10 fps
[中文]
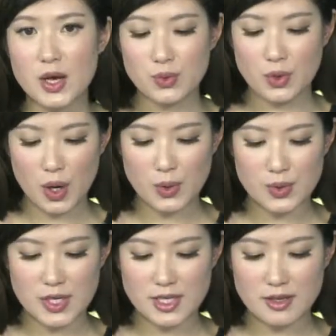午后，
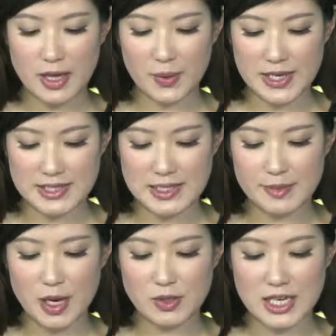券商板块集体
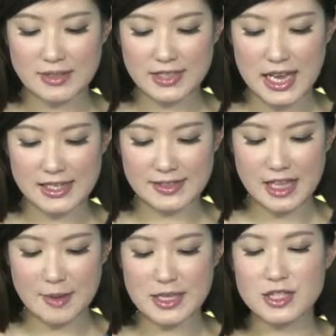暴涨，带领
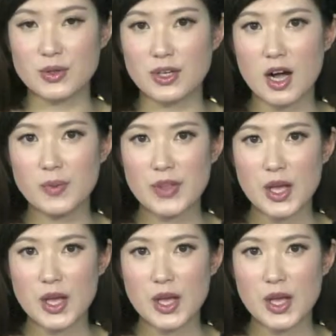大盘走高，